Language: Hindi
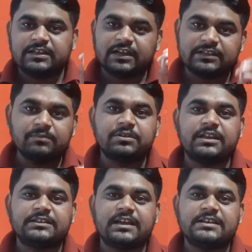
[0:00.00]
ख़त्म
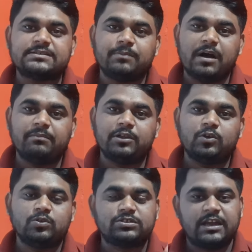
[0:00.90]
किया जाए इस मामले
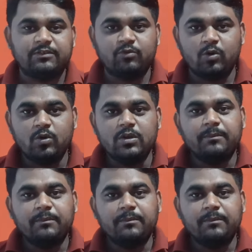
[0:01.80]
को चाहे वो